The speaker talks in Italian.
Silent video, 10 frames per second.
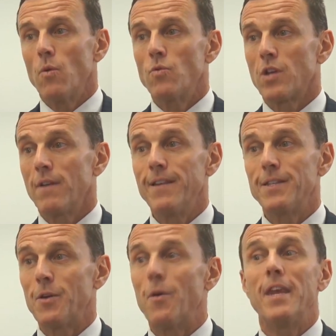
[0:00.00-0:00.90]
un
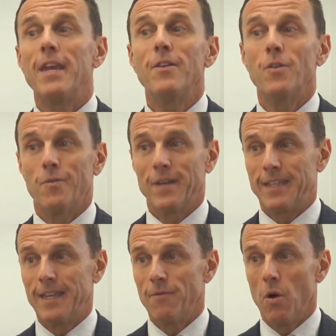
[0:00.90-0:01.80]
servizio
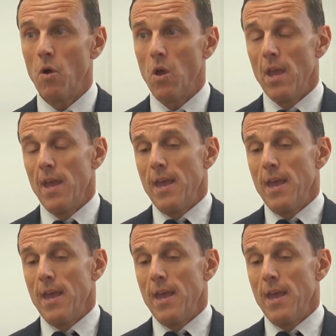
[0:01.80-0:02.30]
innovativo